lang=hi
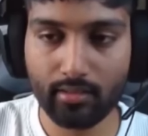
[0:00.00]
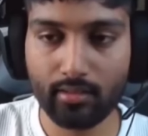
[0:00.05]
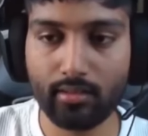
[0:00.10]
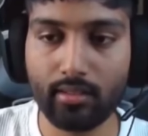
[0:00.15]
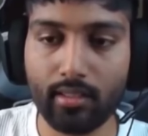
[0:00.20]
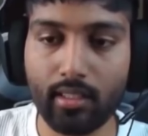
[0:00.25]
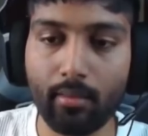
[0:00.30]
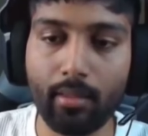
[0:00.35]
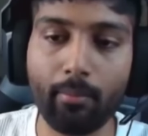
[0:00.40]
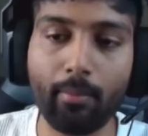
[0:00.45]

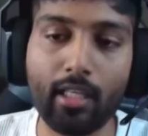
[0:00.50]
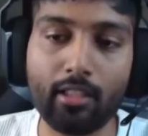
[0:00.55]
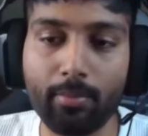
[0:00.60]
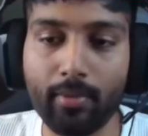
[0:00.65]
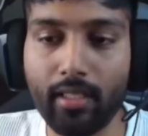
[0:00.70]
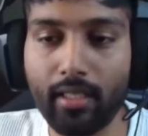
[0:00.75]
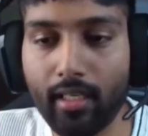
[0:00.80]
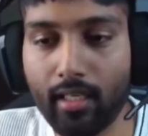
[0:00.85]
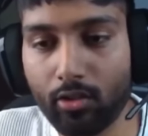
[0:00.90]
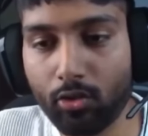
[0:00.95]
सीधा भाई बात
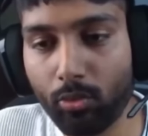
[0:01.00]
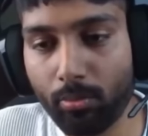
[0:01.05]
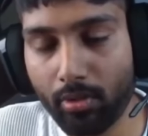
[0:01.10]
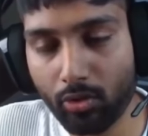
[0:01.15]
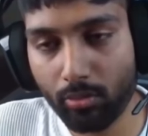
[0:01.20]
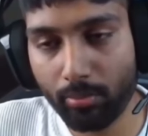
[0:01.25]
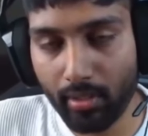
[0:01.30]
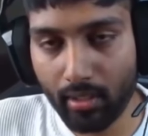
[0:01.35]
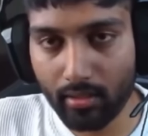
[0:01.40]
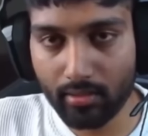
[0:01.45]
पे लेकर आता तुम्हें
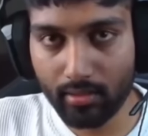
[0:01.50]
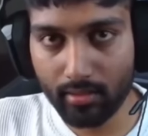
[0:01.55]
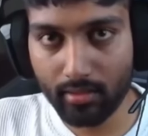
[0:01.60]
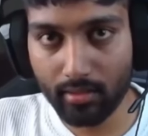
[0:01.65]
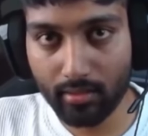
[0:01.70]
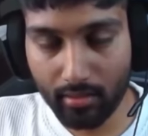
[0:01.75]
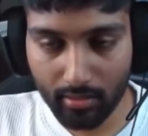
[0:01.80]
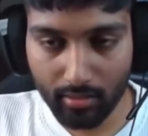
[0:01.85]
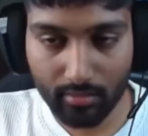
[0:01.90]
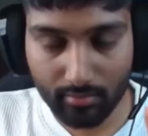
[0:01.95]
जो मेन
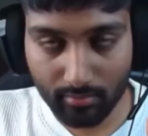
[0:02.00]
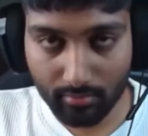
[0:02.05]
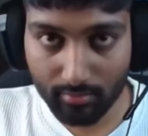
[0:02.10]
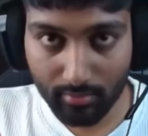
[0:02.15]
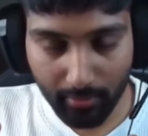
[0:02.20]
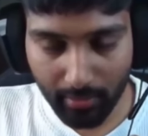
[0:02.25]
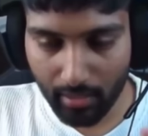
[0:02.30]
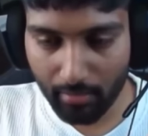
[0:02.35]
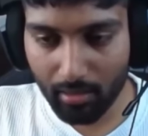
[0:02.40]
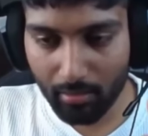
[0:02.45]
चीज़ें थी
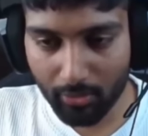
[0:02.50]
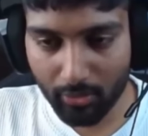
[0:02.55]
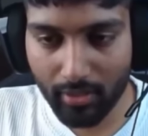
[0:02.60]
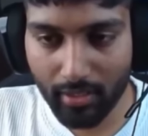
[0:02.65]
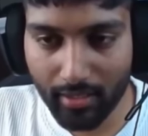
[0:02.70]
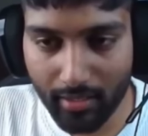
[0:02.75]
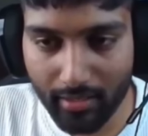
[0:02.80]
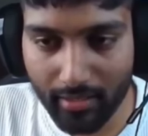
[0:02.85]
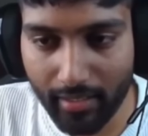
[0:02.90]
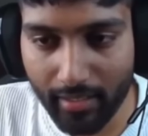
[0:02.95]
कैमरा में तो
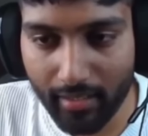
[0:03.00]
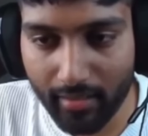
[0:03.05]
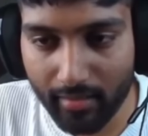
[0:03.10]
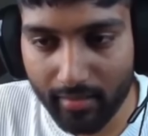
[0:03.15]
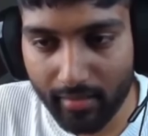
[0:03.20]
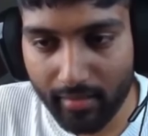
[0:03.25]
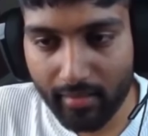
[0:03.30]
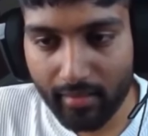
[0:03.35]
देखा नहीं जाएगा